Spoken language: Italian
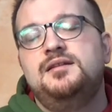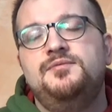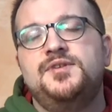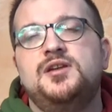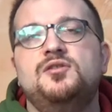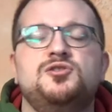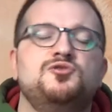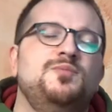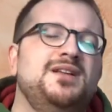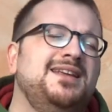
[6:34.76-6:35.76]
il vino
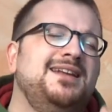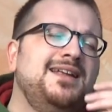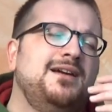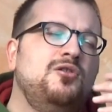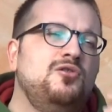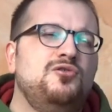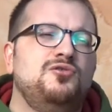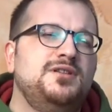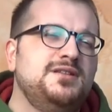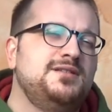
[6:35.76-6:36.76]
assume delle
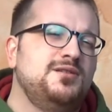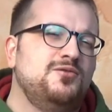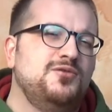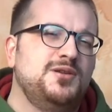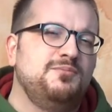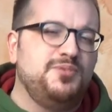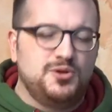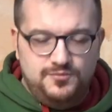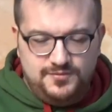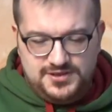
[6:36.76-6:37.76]
connotazioni
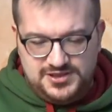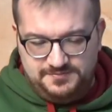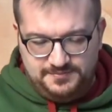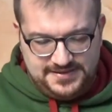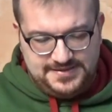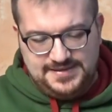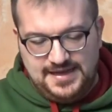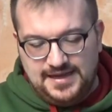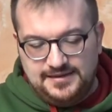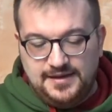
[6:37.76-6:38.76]
più
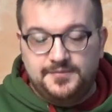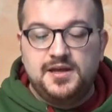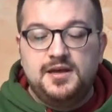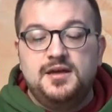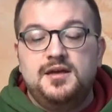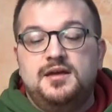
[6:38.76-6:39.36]
speziate.